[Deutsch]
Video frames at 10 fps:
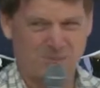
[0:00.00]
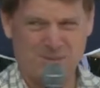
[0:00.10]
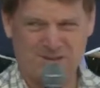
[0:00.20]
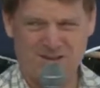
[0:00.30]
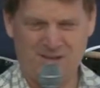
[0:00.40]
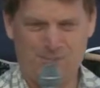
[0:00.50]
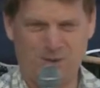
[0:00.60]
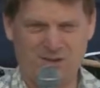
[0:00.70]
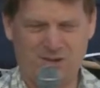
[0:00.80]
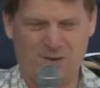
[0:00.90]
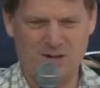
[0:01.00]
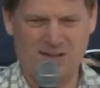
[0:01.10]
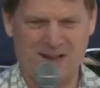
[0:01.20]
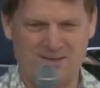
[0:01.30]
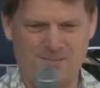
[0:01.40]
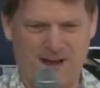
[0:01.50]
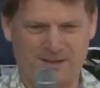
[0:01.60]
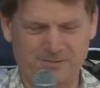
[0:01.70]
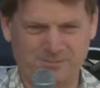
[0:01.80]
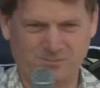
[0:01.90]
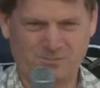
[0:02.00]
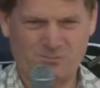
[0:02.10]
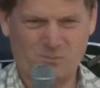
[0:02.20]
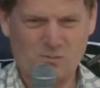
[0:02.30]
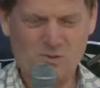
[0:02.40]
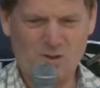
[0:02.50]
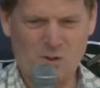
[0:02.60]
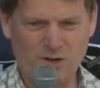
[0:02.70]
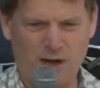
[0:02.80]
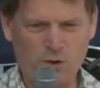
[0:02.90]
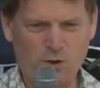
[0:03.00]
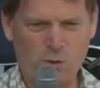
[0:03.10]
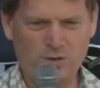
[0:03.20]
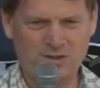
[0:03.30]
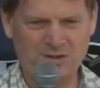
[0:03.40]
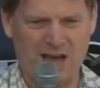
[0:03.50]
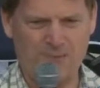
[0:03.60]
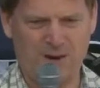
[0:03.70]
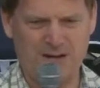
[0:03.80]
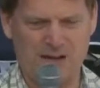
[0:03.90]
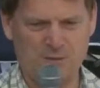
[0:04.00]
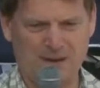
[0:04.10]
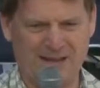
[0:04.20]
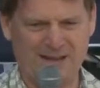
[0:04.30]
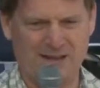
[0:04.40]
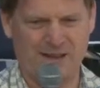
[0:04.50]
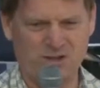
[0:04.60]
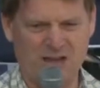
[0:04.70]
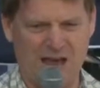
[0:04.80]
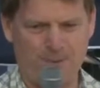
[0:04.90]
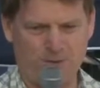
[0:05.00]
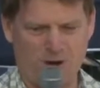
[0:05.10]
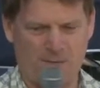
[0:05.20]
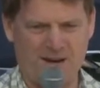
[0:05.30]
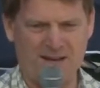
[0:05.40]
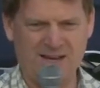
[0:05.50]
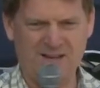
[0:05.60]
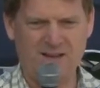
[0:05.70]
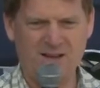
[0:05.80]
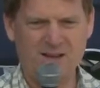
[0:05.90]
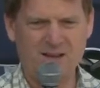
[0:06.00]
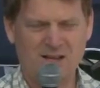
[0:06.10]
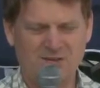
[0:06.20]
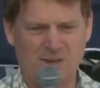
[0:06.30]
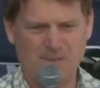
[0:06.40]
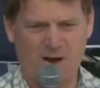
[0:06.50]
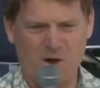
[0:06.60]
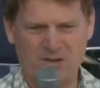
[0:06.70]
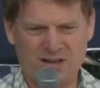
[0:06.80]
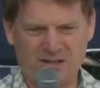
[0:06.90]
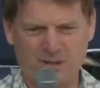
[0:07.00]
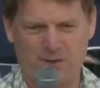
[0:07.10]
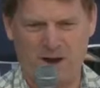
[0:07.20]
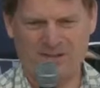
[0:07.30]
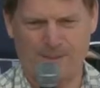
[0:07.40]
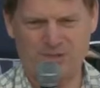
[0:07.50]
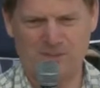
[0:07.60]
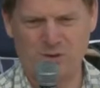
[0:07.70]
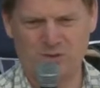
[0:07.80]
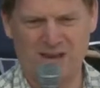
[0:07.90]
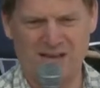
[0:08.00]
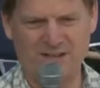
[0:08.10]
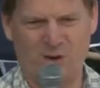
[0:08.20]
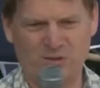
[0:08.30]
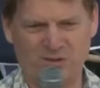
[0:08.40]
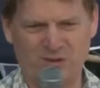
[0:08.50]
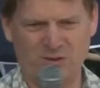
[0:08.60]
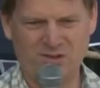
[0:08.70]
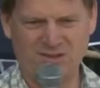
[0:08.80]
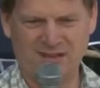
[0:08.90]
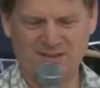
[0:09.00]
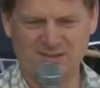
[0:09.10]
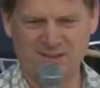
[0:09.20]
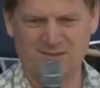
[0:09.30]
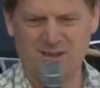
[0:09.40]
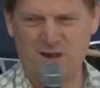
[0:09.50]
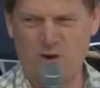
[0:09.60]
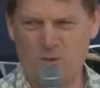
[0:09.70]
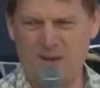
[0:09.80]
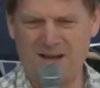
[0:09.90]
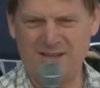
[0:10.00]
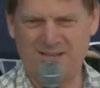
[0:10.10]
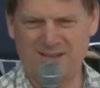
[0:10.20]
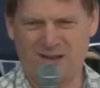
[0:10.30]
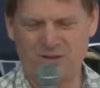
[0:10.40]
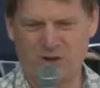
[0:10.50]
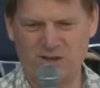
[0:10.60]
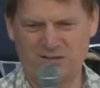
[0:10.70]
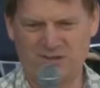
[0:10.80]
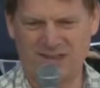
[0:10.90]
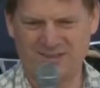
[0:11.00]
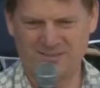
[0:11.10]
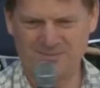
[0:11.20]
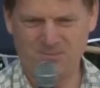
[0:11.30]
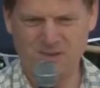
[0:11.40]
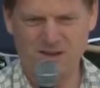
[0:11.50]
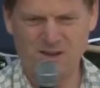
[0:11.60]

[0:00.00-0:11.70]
Mit diesem Bündnis wollte er es machen. Und auch gut ein Dreivierteljahr später ging Steinbrück nochmal hin. Wir brauchen eine Volksabstimmung zur Änderung des Grundgesetzes, um einige Sachen durchzusetzen.